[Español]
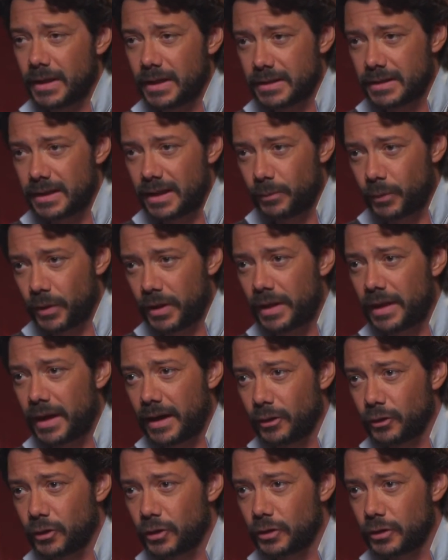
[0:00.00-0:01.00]
se le puede dar
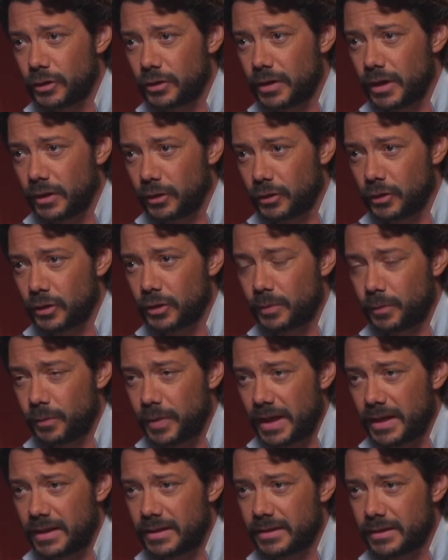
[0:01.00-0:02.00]
en otros, en otros
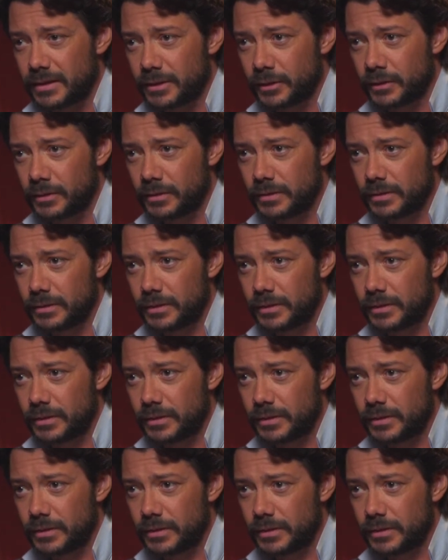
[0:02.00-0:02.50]
países. ¿no?